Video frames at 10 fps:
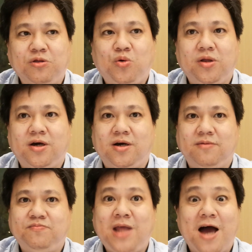多的
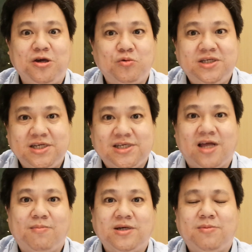打游击战
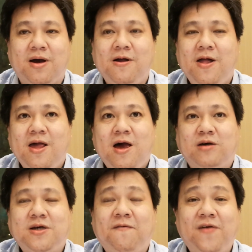嘛，是吗？好
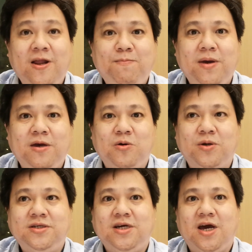像菲律宾有
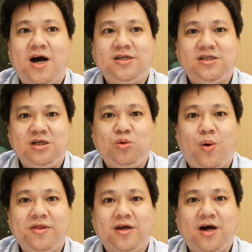那些极
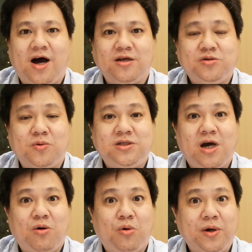端的宗
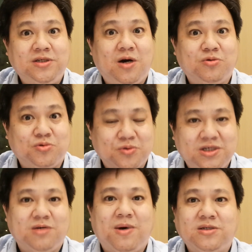教回教组
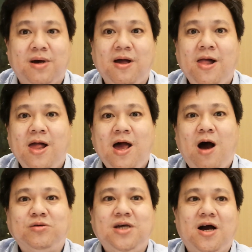织嘛，是吧？
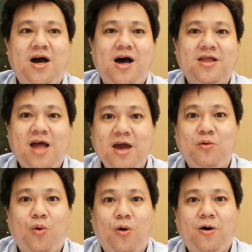好像泰
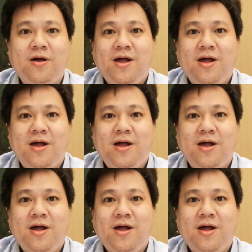国、